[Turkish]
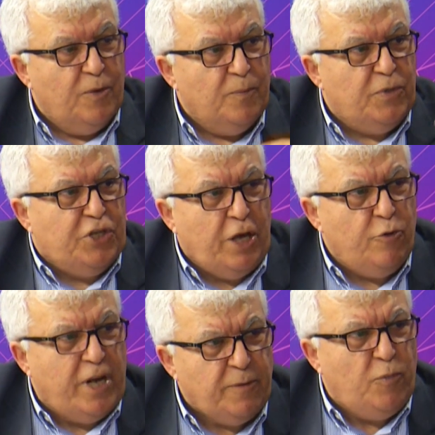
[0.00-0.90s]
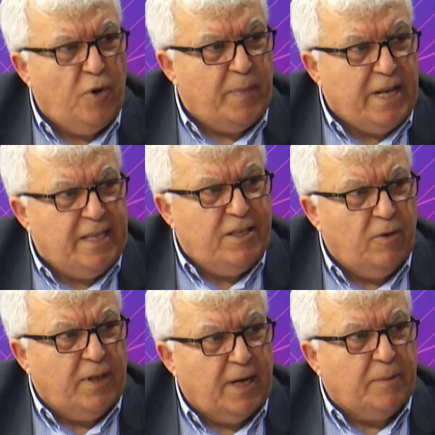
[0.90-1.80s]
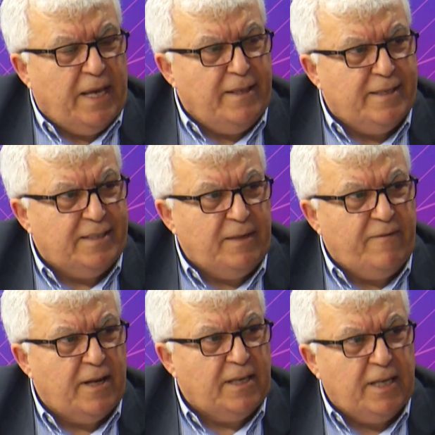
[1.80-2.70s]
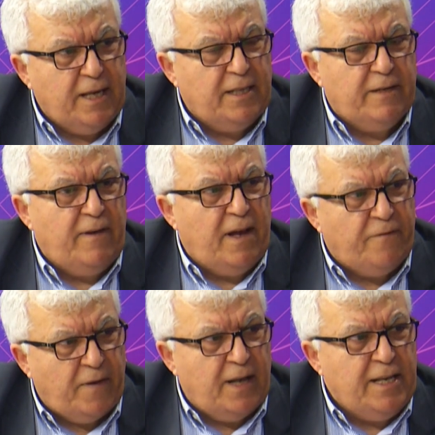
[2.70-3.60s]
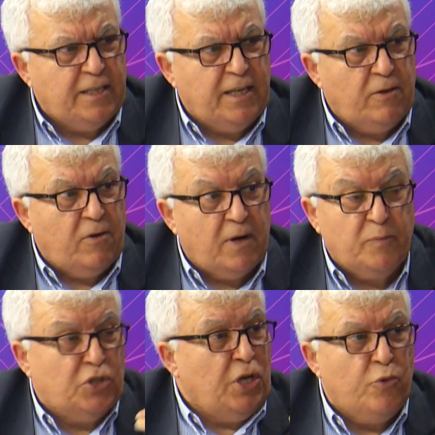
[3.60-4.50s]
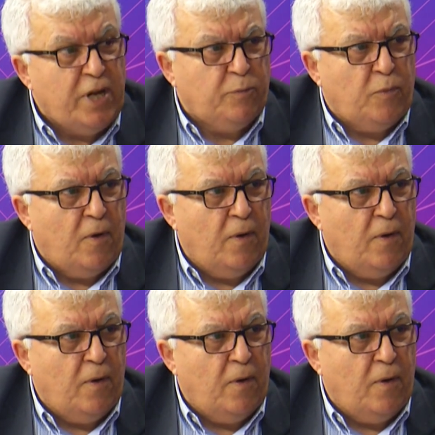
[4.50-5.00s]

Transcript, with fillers: Bir şey üretmiyor. Belediye olarak kendisi vergi geliri veya faaliyet geliri olarak bir şey üretmiyor.